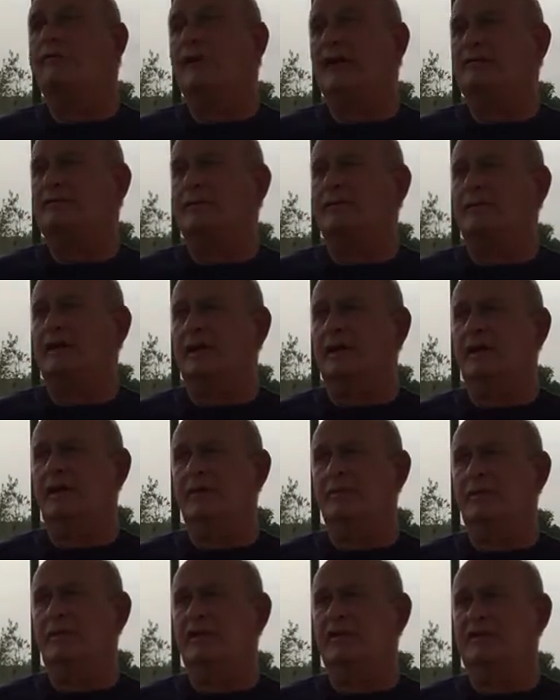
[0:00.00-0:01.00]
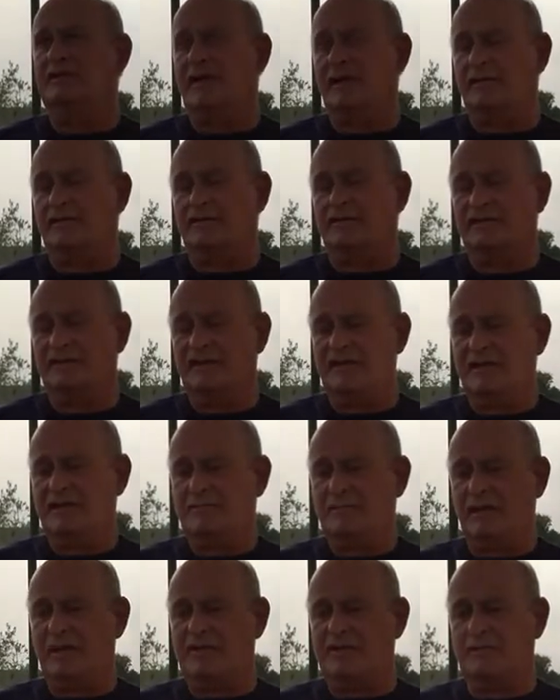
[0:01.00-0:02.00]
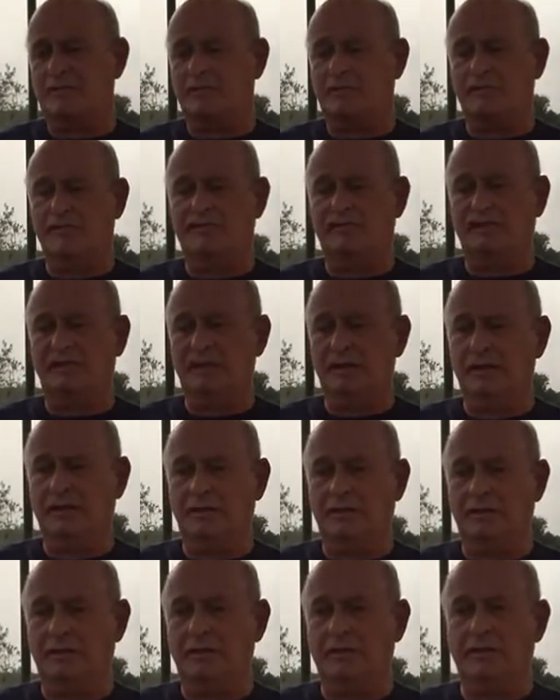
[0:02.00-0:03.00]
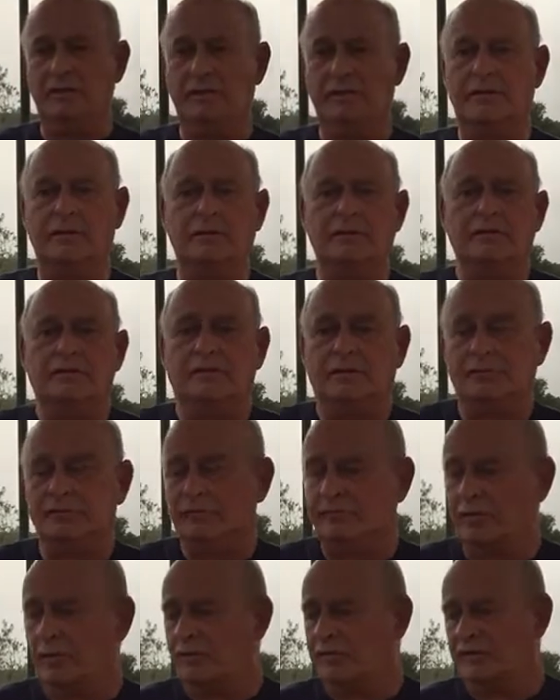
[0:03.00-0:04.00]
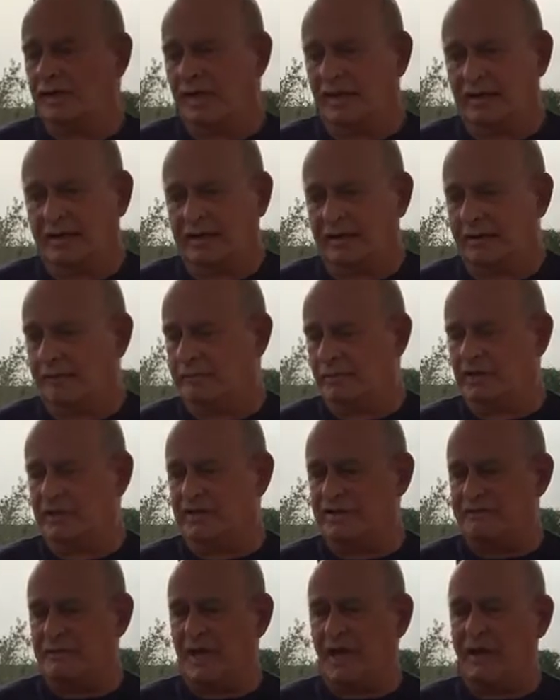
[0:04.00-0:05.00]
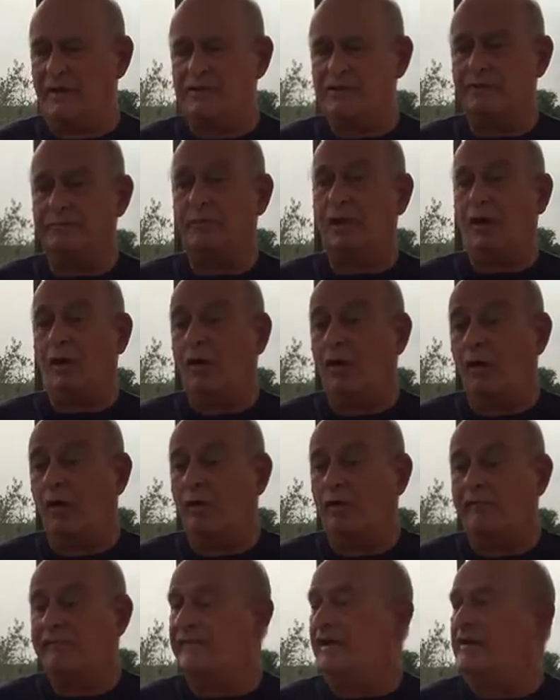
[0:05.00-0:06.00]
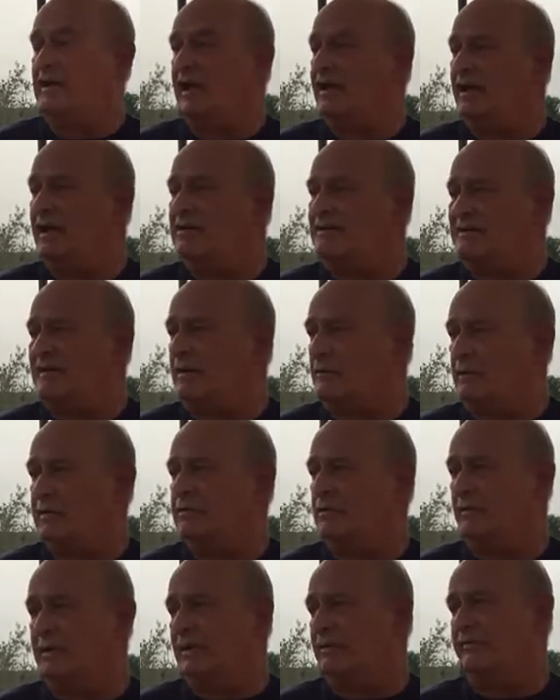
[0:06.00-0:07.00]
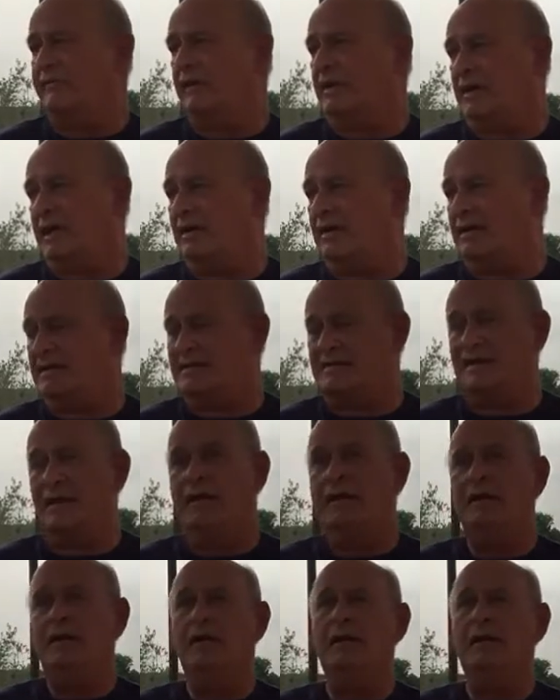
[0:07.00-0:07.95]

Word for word: il fatto che il Ministero si sia espresso così, eh, non voglio dire che mi dispiace, però fa chiarezza, quantomeno fa chiarezza.